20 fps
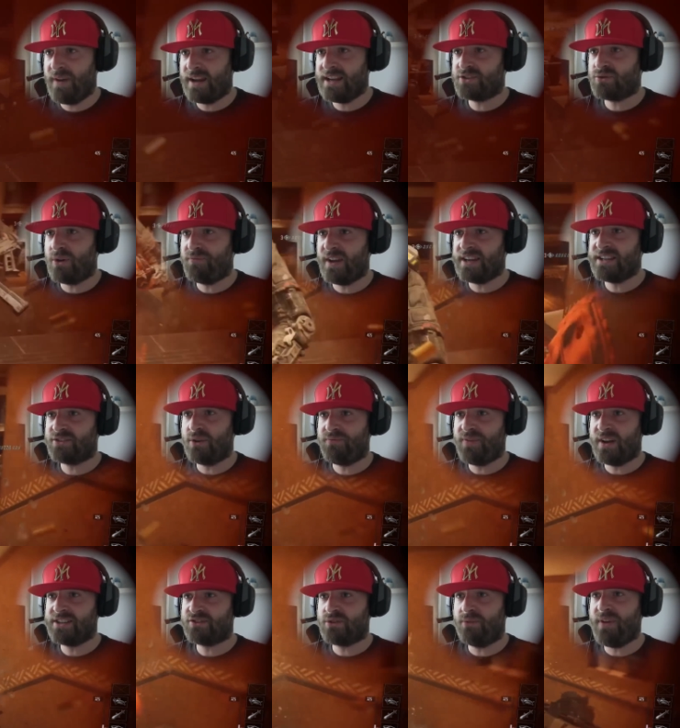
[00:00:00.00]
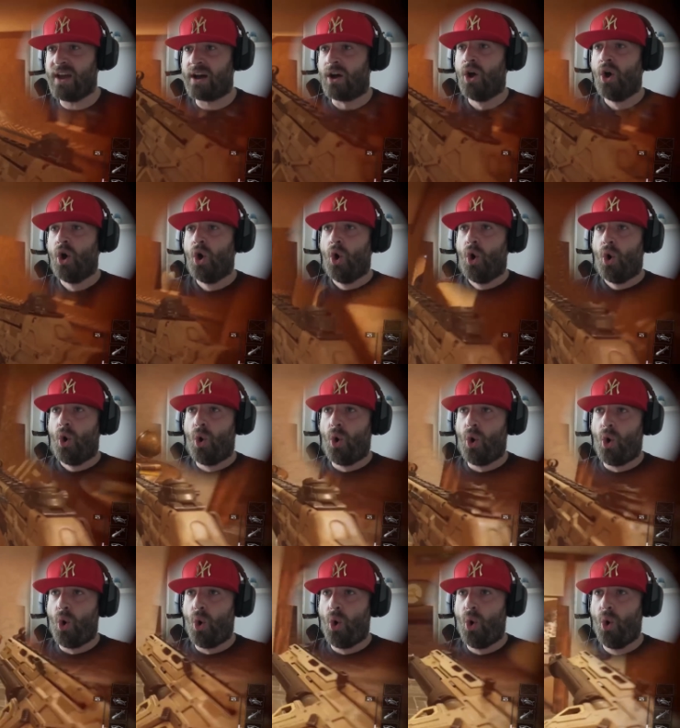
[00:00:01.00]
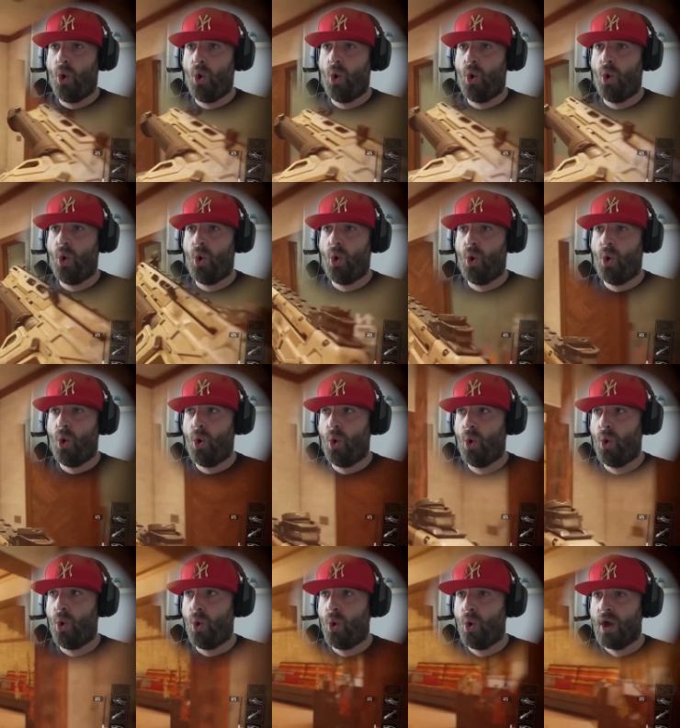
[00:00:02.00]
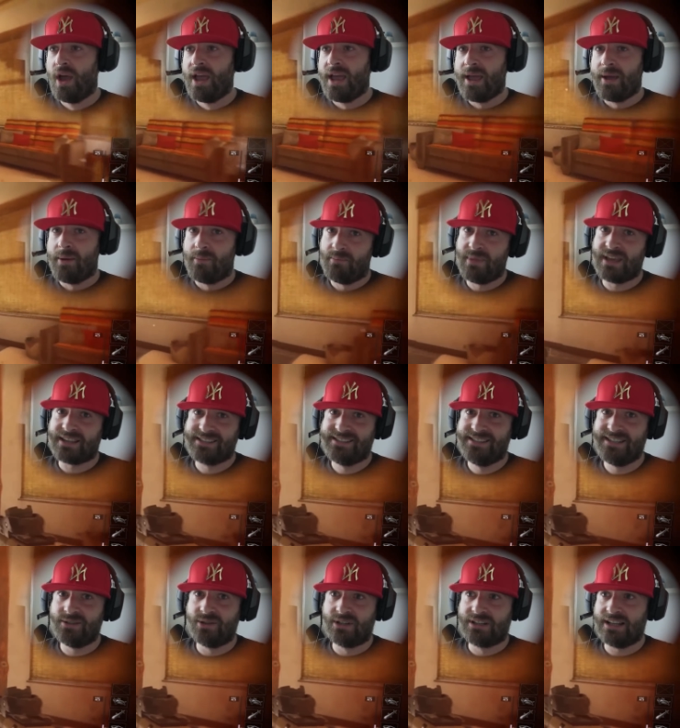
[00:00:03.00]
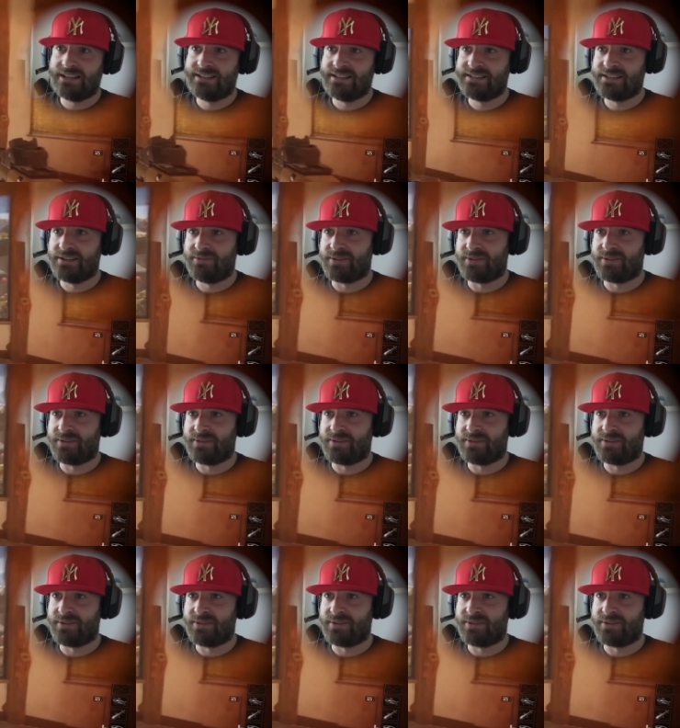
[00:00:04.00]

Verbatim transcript: faire, laisse-toi faire, laisse-toi faire, laisse-toi faire Oh Merci de te laisser